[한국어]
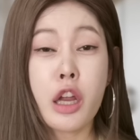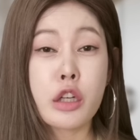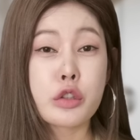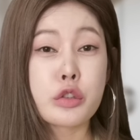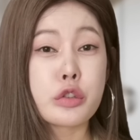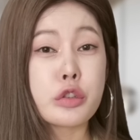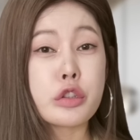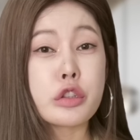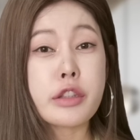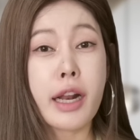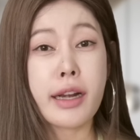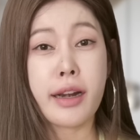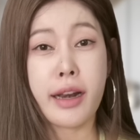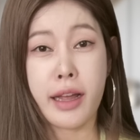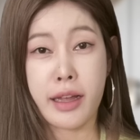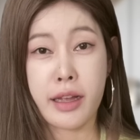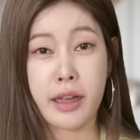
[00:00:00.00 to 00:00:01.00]

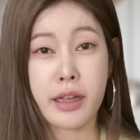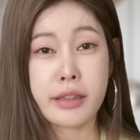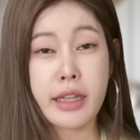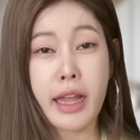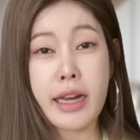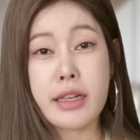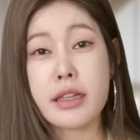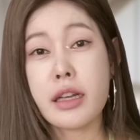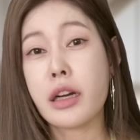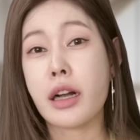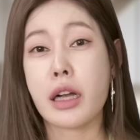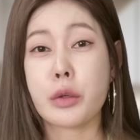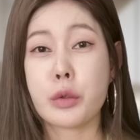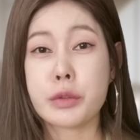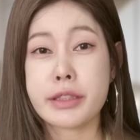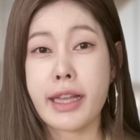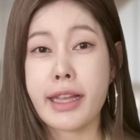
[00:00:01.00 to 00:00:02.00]
룰루랄라
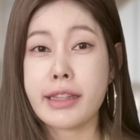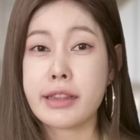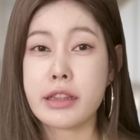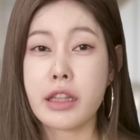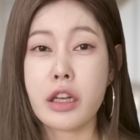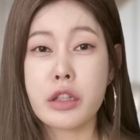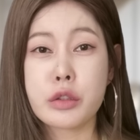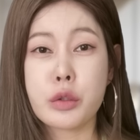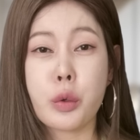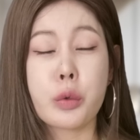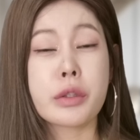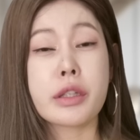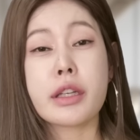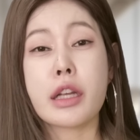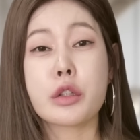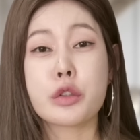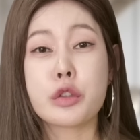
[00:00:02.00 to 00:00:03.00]
달려가고자 했던 독일의